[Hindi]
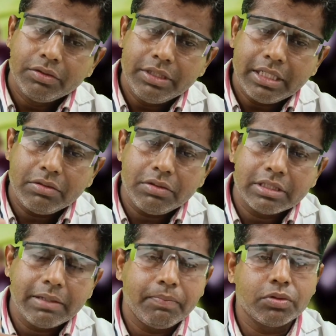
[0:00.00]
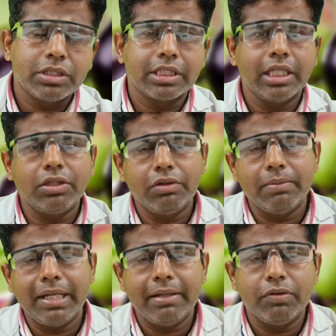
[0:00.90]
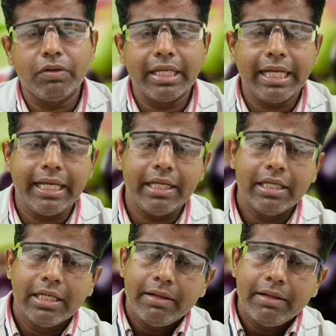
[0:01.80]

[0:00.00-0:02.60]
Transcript: तो ये तो इसके पोषक तत्व के बारे में हो गया है